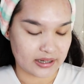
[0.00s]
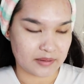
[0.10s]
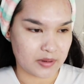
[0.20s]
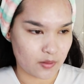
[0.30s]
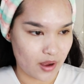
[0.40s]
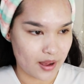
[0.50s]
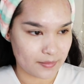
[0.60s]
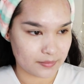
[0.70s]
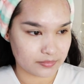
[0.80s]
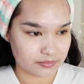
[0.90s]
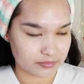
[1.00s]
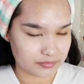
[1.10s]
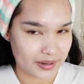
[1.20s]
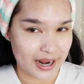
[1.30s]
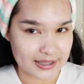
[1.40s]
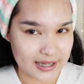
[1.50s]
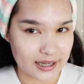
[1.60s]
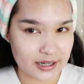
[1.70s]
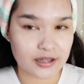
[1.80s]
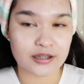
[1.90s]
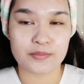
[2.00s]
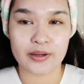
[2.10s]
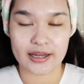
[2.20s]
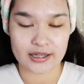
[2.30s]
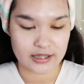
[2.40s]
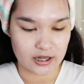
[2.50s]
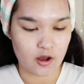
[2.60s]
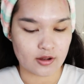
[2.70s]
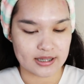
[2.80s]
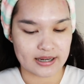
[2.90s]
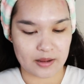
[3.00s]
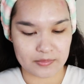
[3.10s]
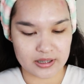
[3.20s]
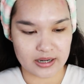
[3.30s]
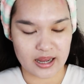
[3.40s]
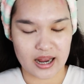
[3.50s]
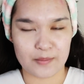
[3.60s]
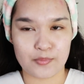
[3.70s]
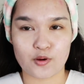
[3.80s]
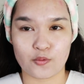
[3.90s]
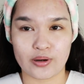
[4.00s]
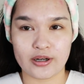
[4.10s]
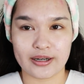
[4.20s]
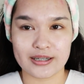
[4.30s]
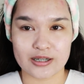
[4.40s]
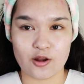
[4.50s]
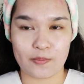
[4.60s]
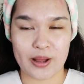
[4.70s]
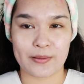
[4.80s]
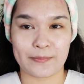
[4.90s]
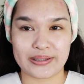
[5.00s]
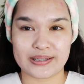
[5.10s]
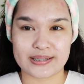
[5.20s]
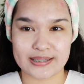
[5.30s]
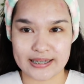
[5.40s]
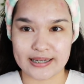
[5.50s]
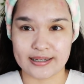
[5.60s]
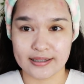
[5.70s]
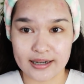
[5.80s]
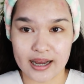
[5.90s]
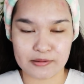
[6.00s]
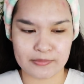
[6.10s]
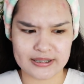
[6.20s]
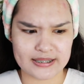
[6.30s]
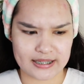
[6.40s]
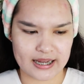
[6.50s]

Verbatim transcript: ขิงมีความประหลาดใจนิดนึงคือเมื่อกี้เช็ดออกจากหลังมือนะคะแล้วปรากฏว่าเนื้อที่เช็ดออกไปมันเป็นสีเนื้อมันไม่ใช่สี